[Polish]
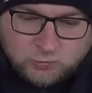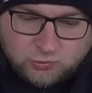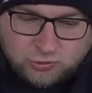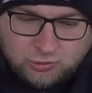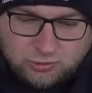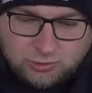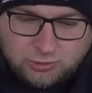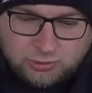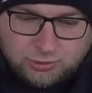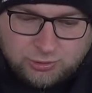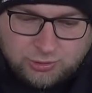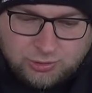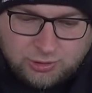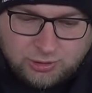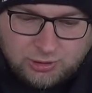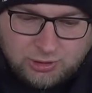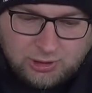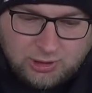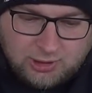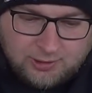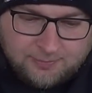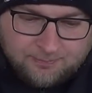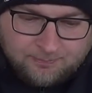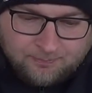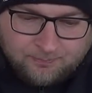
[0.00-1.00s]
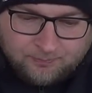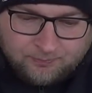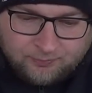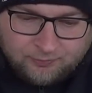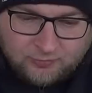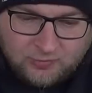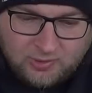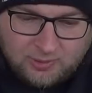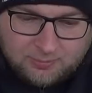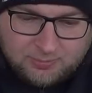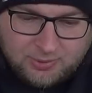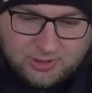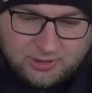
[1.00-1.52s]
I tyle.
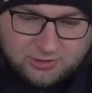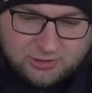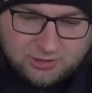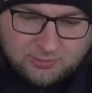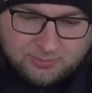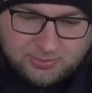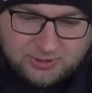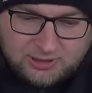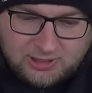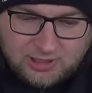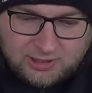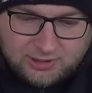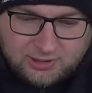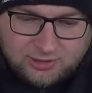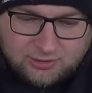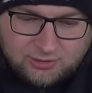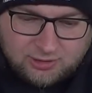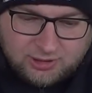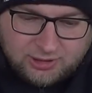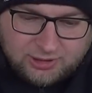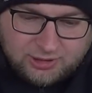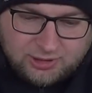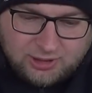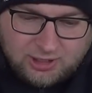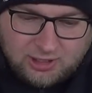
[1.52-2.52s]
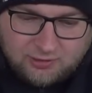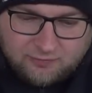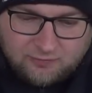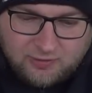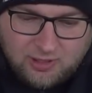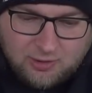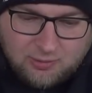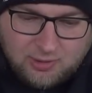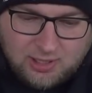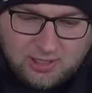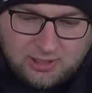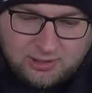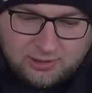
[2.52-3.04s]
Pierwsze pytanie kolegi
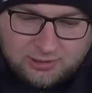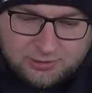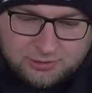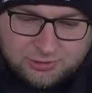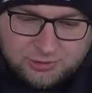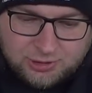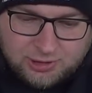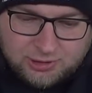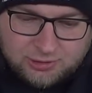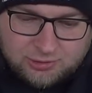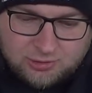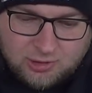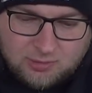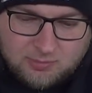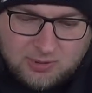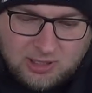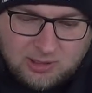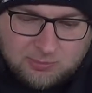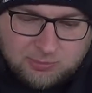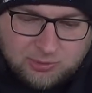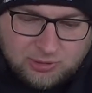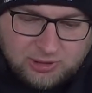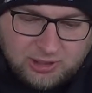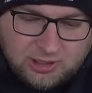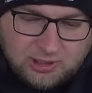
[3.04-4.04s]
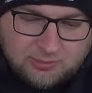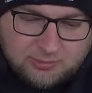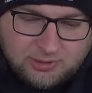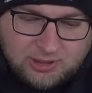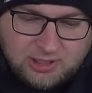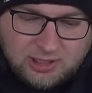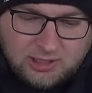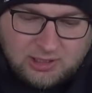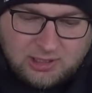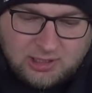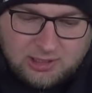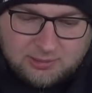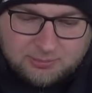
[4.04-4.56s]
Rafała. Czy entrobak podajemy
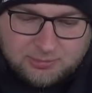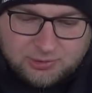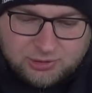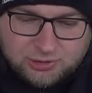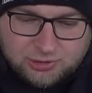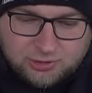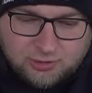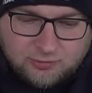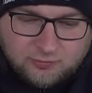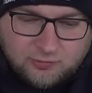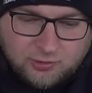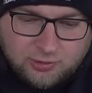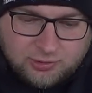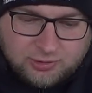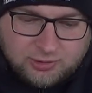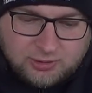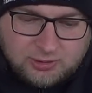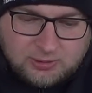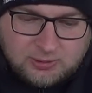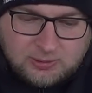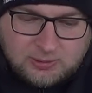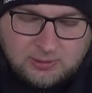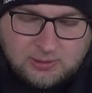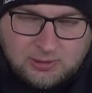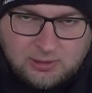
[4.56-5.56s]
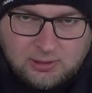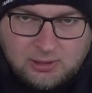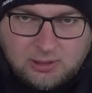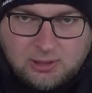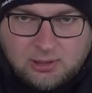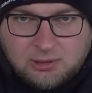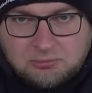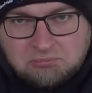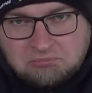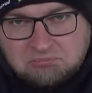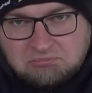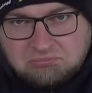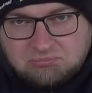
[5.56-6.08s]
na karmę czy do wody?
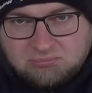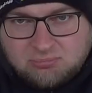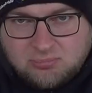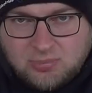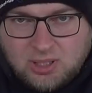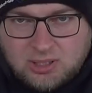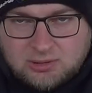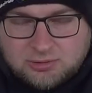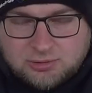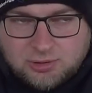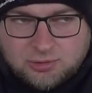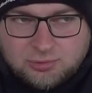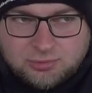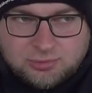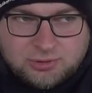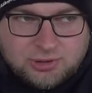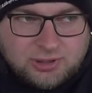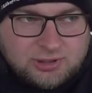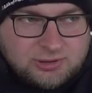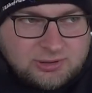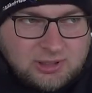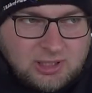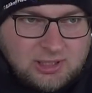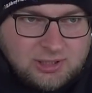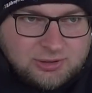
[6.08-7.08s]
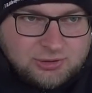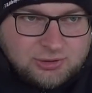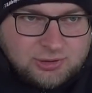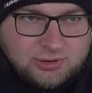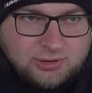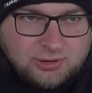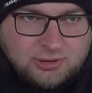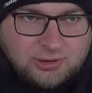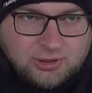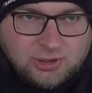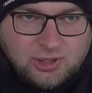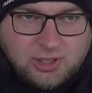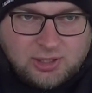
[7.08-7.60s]
Bardzo różnie,
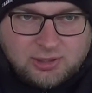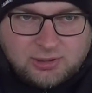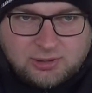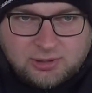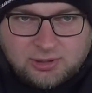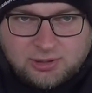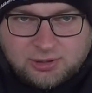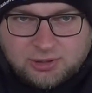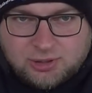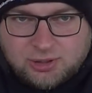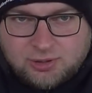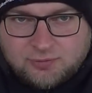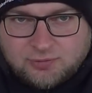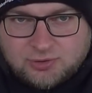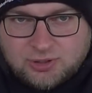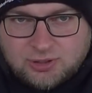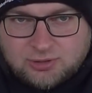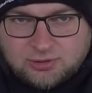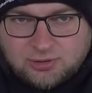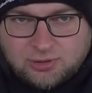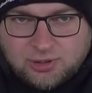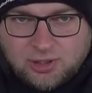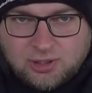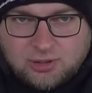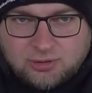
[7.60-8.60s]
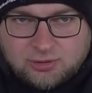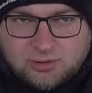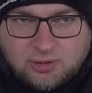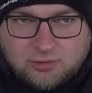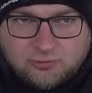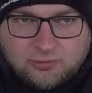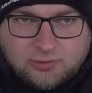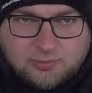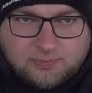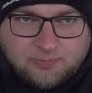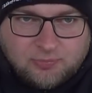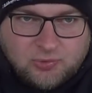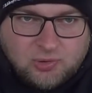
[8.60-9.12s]
zależy kiedy. Jeśli w sezonie
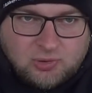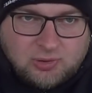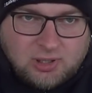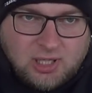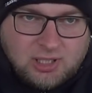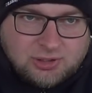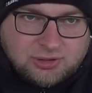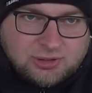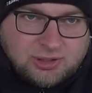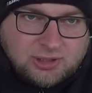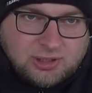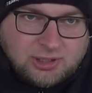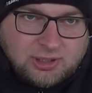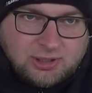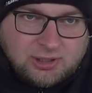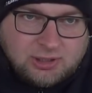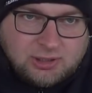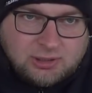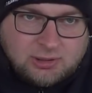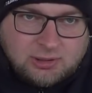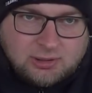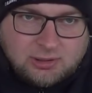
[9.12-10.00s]
lotowym to raczej yy,